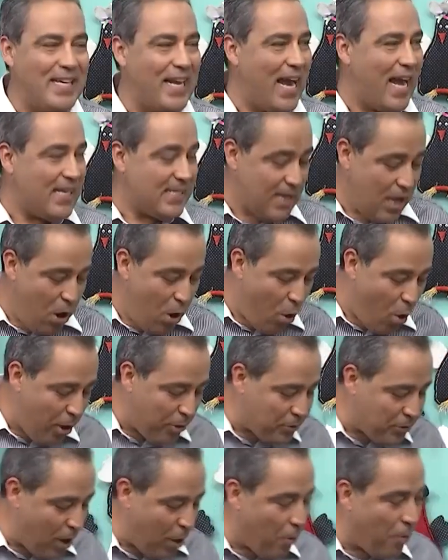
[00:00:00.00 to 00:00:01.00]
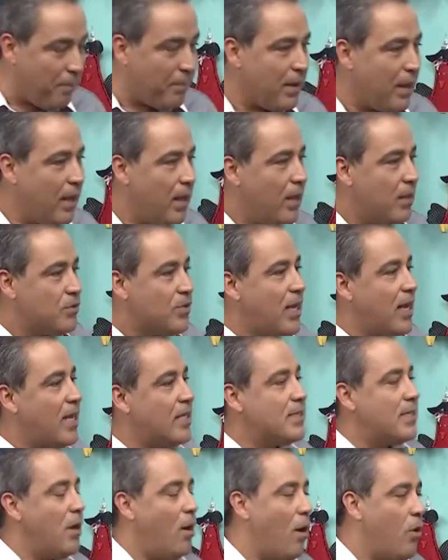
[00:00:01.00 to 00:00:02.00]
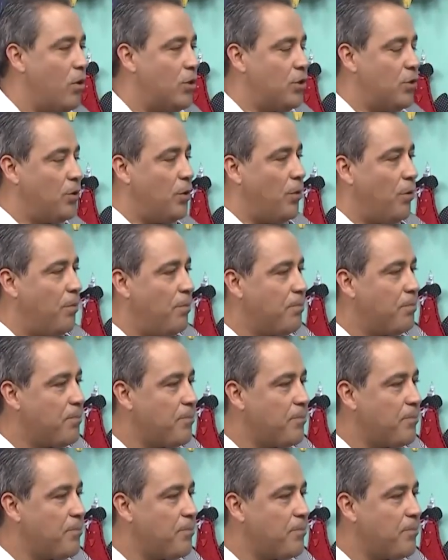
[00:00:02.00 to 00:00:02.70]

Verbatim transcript: Gerais. Oi, Deu. Você nasceu aonde, Deu?